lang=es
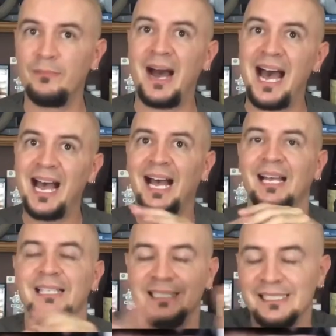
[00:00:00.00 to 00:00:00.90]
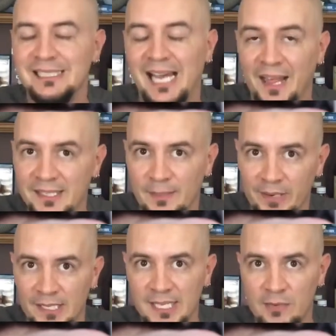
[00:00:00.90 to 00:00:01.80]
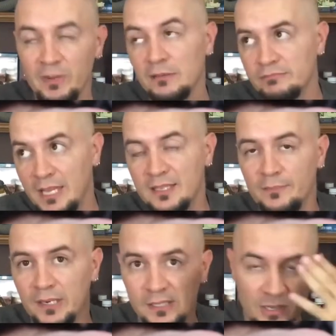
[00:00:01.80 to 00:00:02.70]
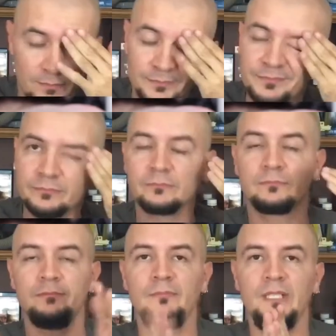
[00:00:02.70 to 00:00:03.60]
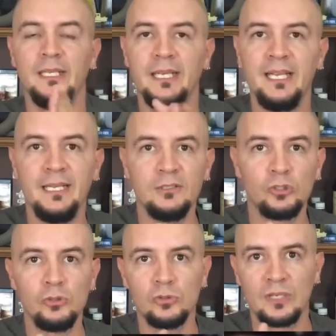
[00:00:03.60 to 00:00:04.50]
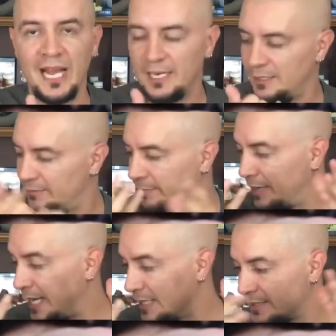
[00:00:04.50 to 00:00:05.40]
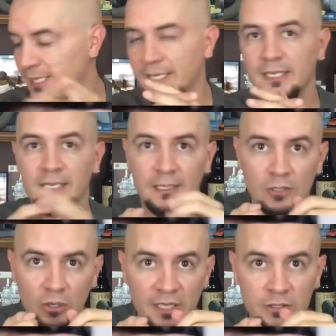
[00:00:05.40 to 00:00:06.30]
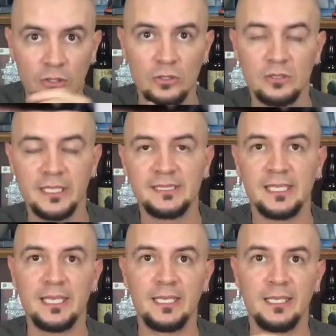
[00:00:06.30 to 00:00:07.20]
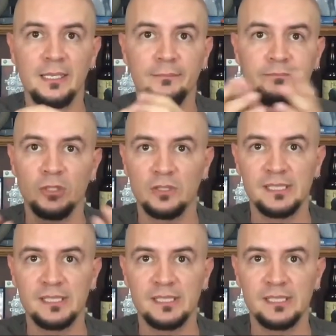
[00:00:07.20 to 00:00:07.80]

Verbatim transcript: va a desaparecer. Bueno, ya desapareció. En su lugar va a ser el conector donde se, donde